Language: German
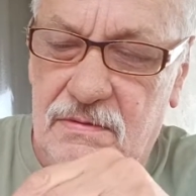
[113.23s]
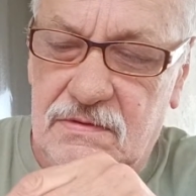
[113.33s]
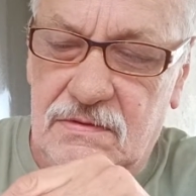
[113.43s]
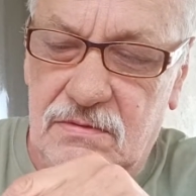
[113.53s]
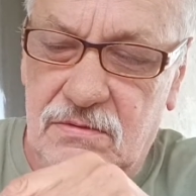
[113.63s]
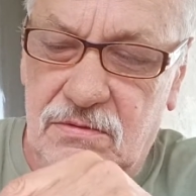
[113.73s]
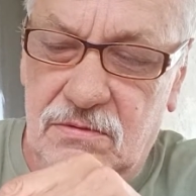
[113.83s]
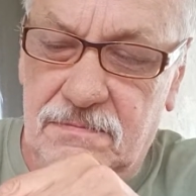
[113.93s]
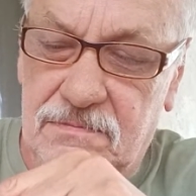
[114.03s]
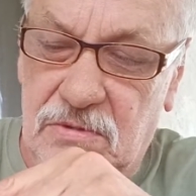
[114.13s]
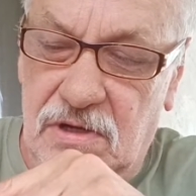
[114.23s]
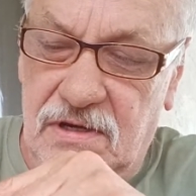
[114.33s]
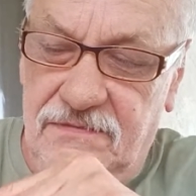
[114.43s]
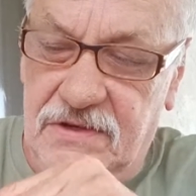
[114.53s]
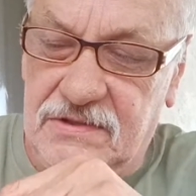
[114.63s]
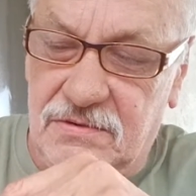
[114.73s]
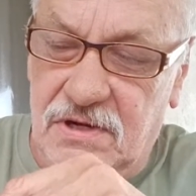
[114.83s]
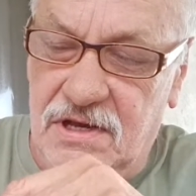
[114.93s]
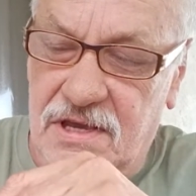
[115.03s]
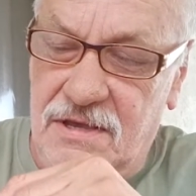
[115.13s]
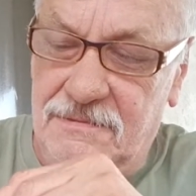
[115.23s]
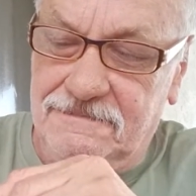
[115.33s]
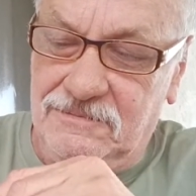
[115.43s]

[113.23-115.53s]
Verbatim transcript: So einfach so nein.